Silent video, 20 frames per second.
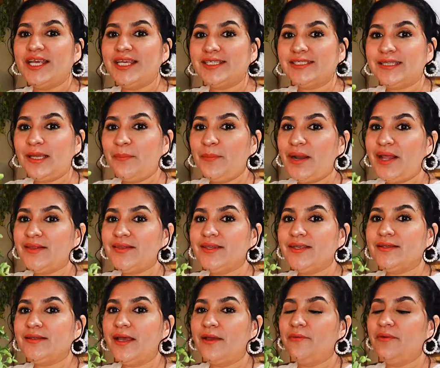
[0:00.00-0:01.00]
esta
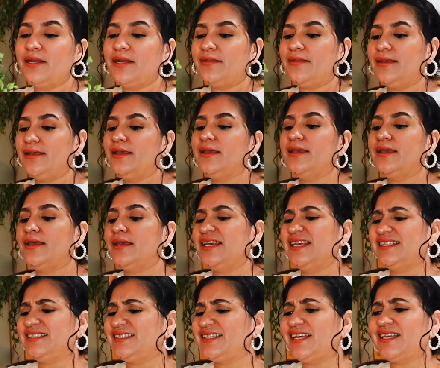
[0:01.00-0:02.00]
plantita verde.
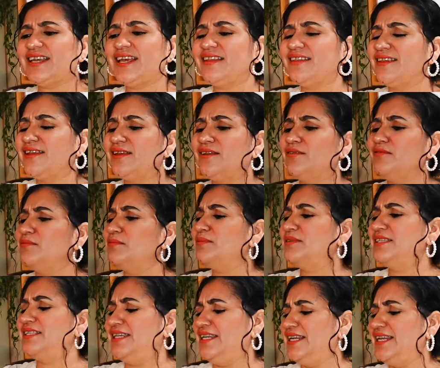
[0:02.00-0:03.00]
Esta ya
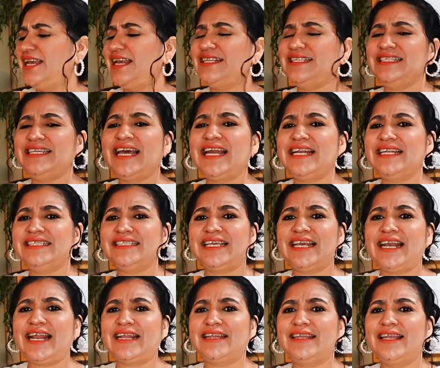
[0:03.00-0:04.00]
tiene añales que
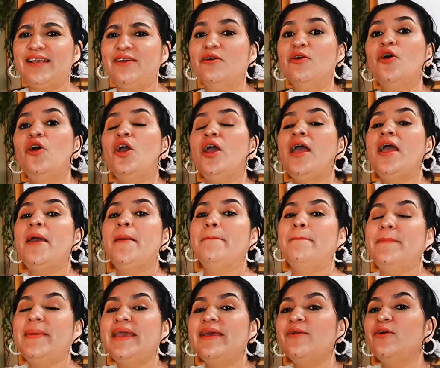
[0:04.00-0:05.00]
la tengo,
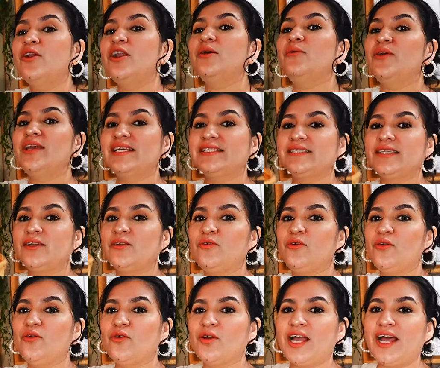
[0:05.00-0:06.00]
pero le voy a estar
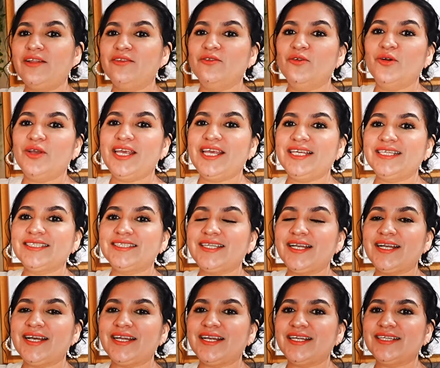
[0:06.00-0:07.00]
colocando
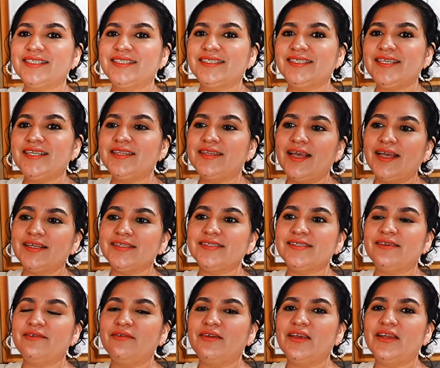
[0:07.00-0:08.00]
esta canastita.
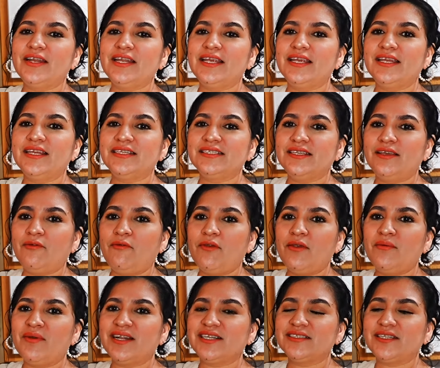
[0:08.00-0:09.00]
Si ven, es de
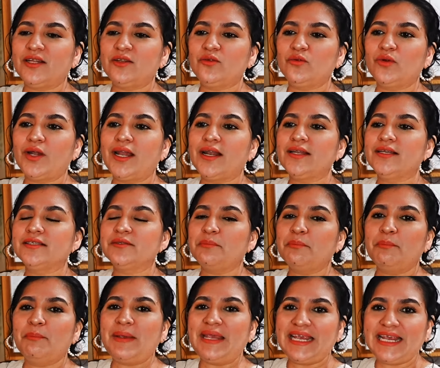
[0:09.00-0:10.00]
fibras naturales,
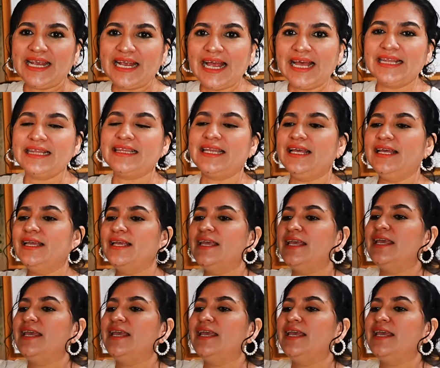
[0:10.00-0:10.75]
me encanta.